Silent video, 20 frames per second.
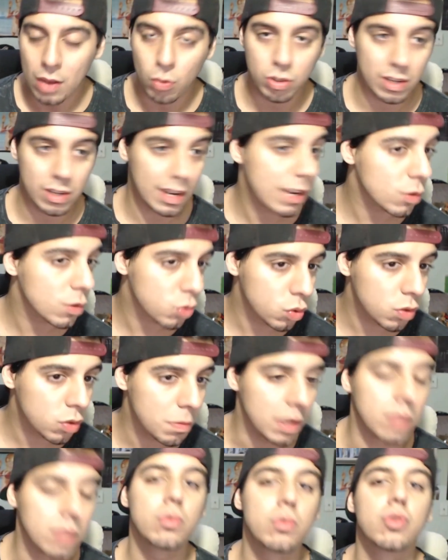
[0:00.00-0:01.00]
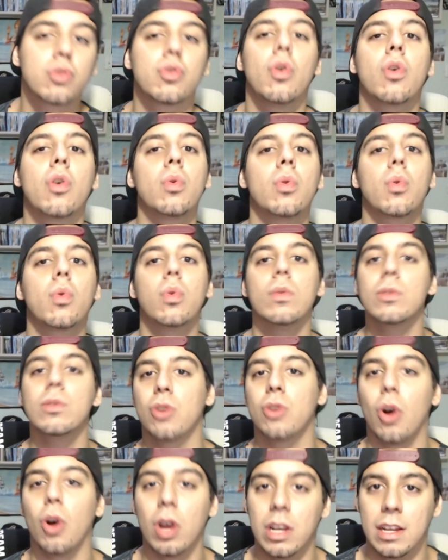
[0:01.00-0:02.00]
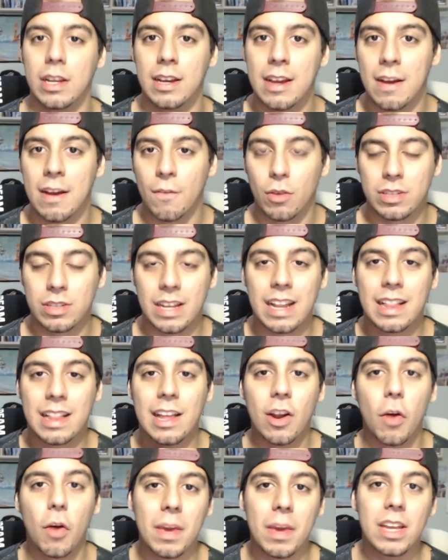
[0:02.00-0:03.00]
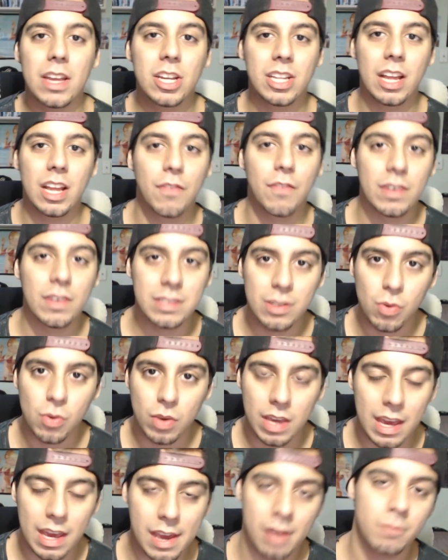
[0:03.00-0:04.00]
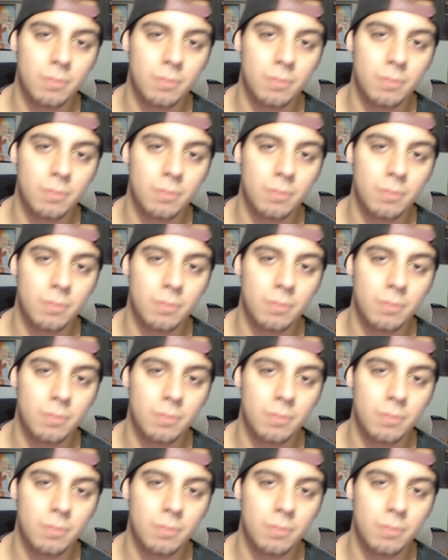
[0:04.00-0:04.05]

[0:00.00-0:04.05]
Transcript: Congelando tudo mesmo, o jogo e o console. Você literalmente tem que fazer o quê?